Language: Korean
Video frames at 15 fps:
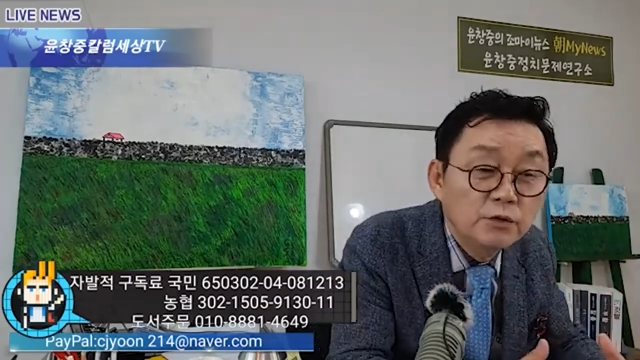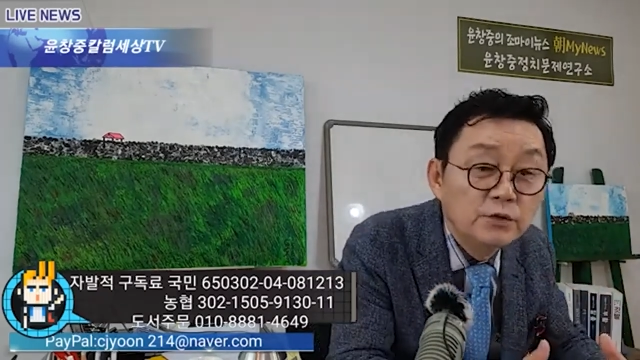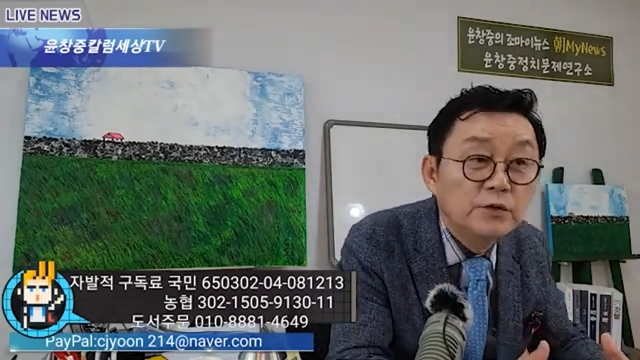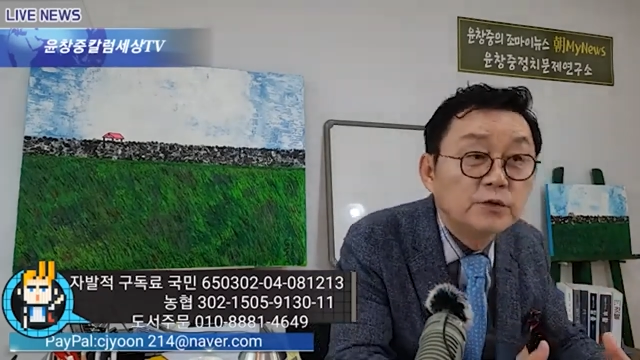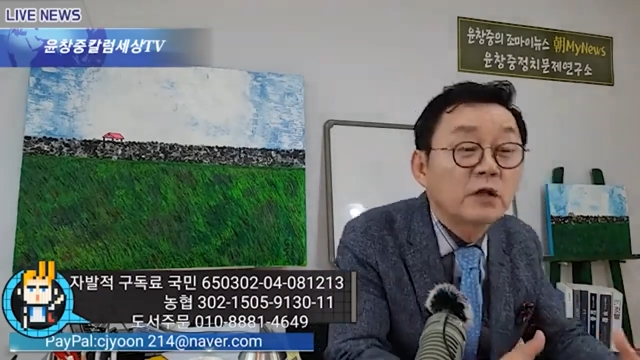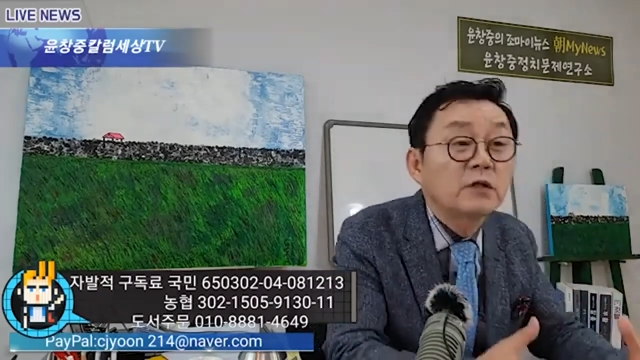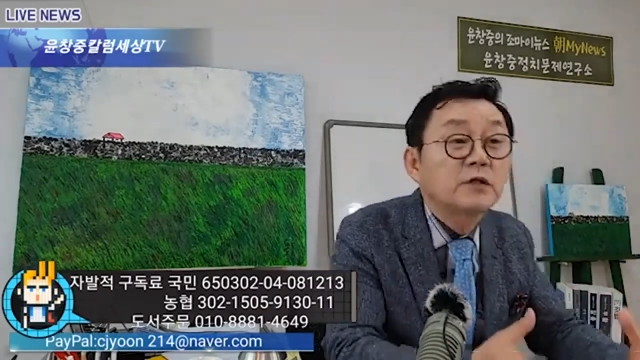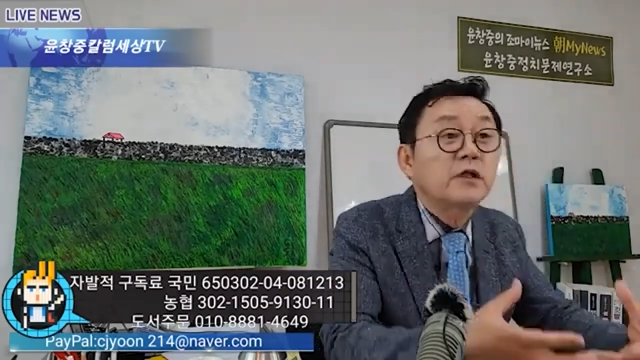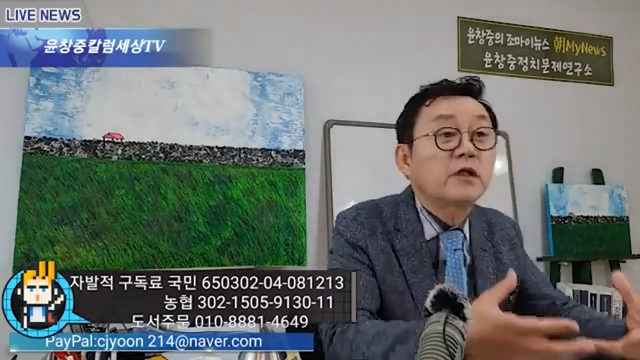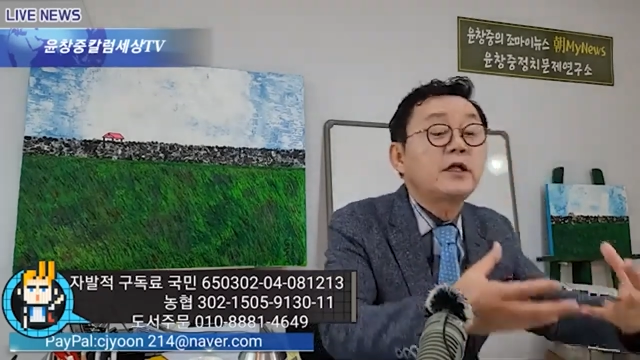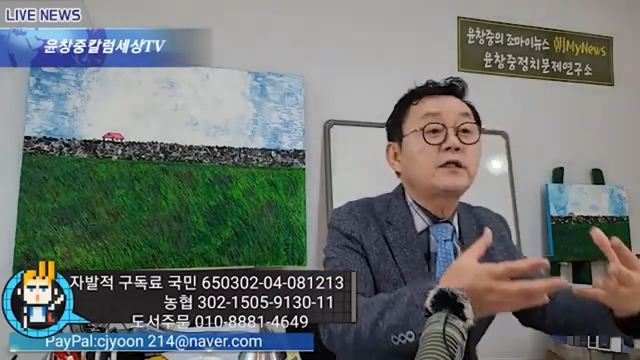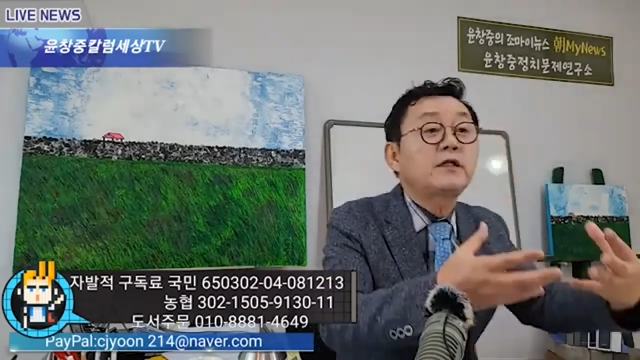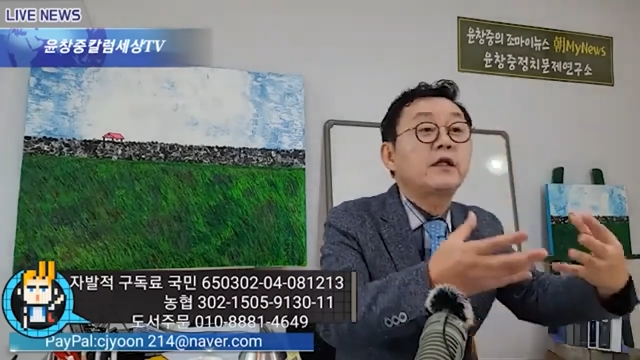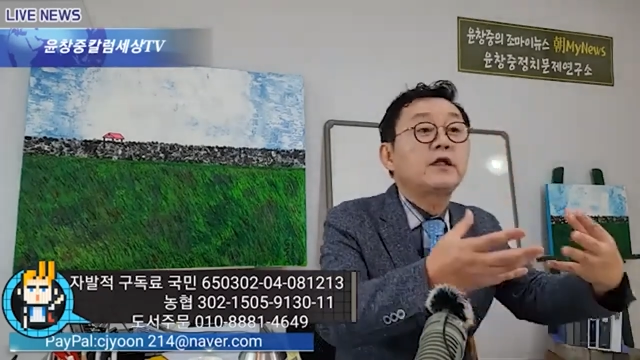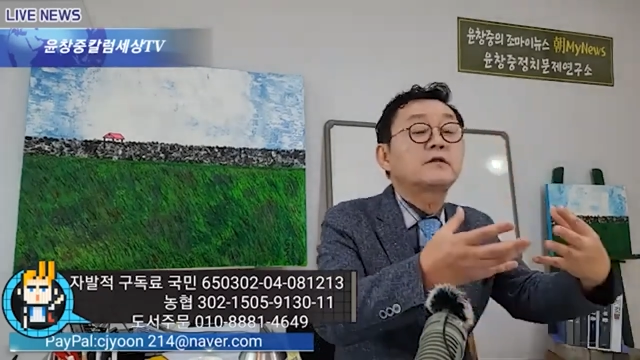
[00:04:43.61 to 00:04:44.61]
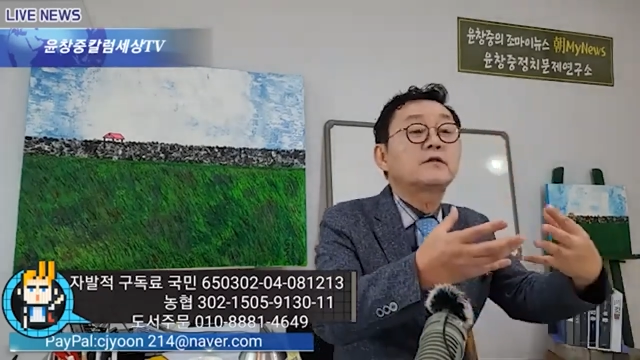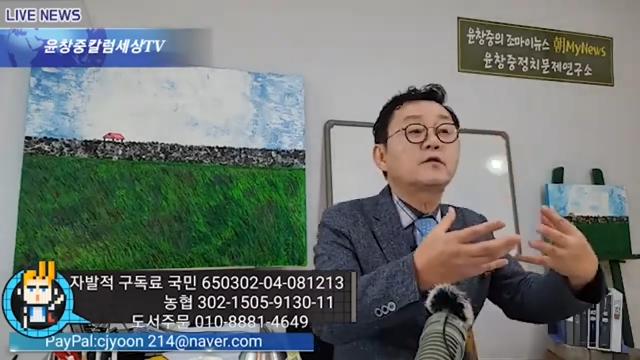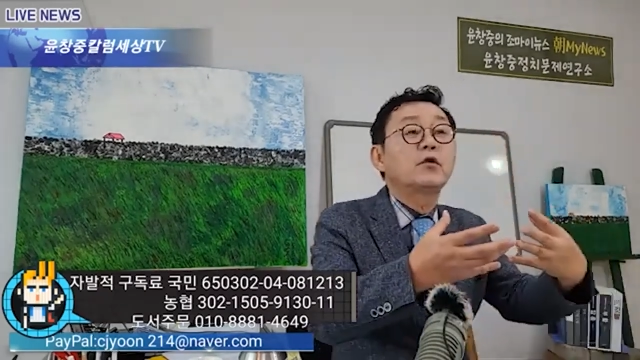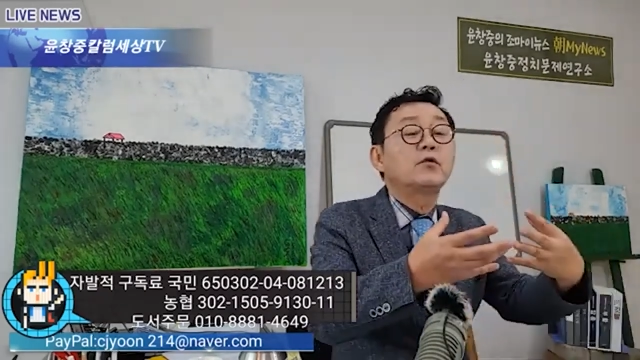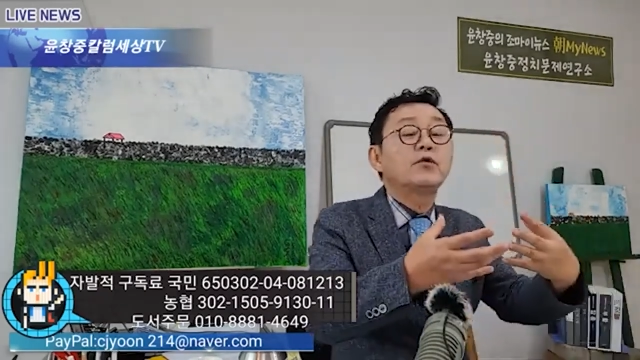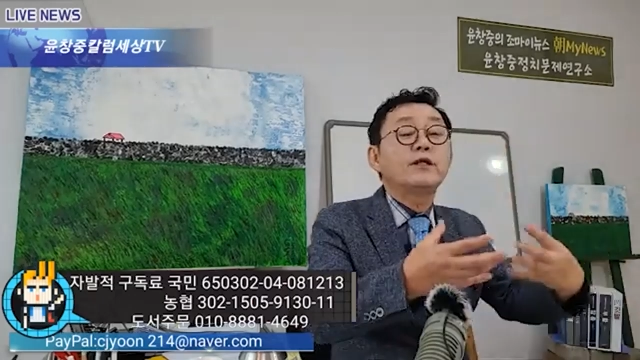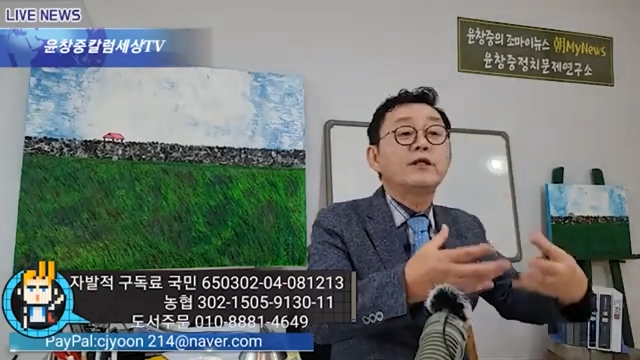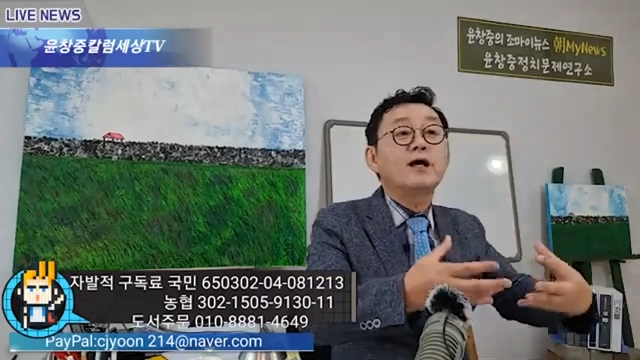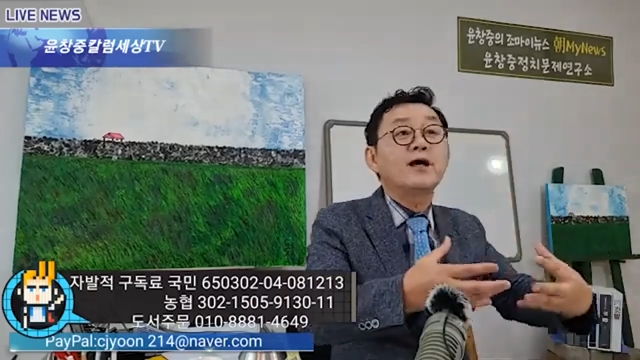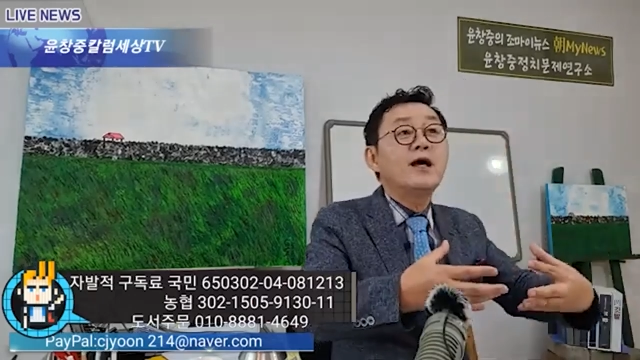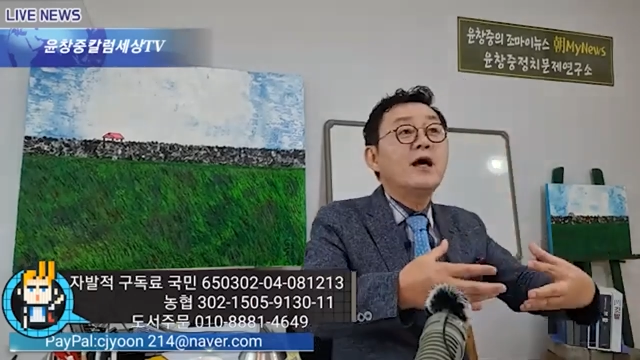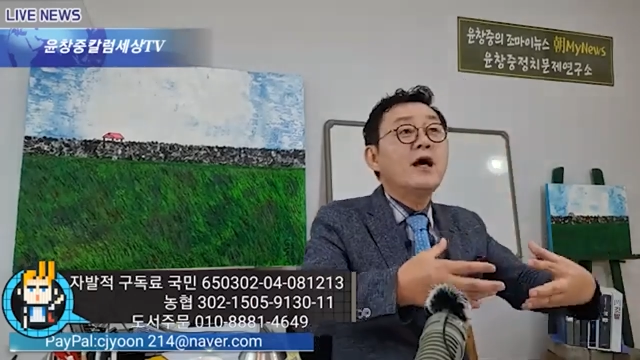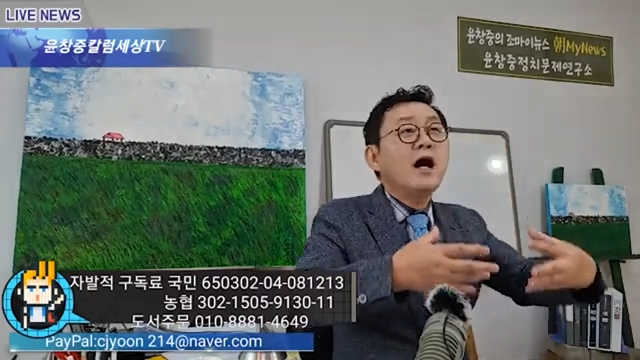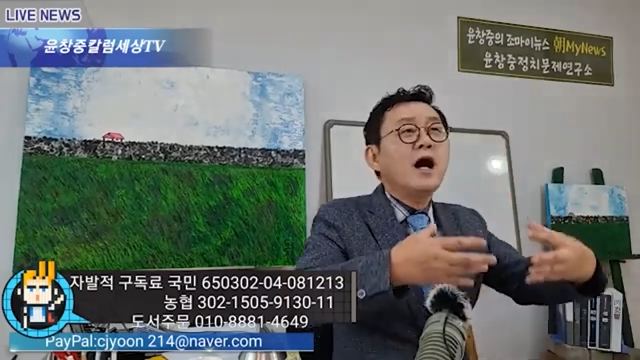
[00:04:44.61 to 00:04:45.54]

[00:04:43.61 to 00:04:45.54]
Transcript: 윤석열에 대해서 우리가